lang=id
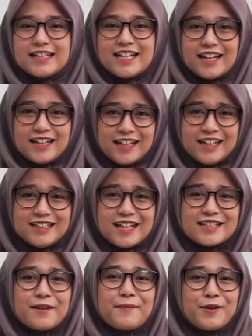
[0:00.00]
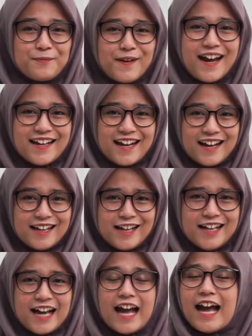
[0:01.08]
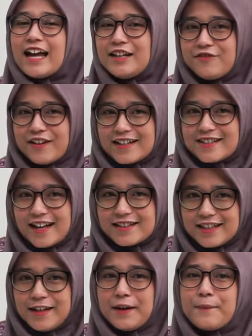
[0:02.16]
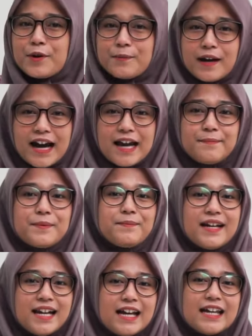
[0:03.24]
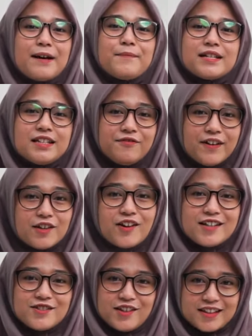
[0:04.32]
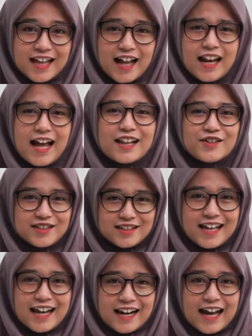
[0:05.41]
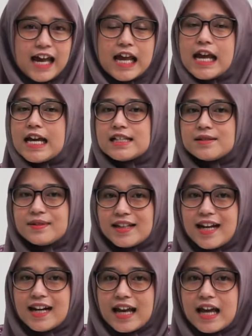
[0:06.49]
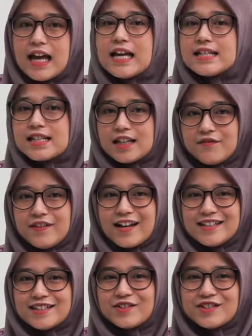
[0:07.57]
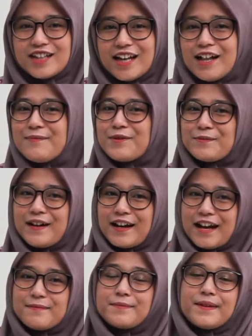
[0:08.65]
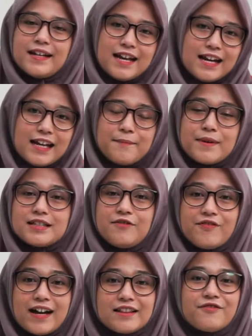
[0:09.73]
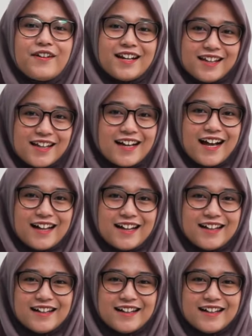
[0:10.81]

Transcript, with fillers: Jadi, jangan sampai lupa ya adik-adik, diferensiasi merupakan pembeda yang bersifat horizontal atau setara, sementara stratifikasi sosial merupakan pembeda yang bersifat vertikal.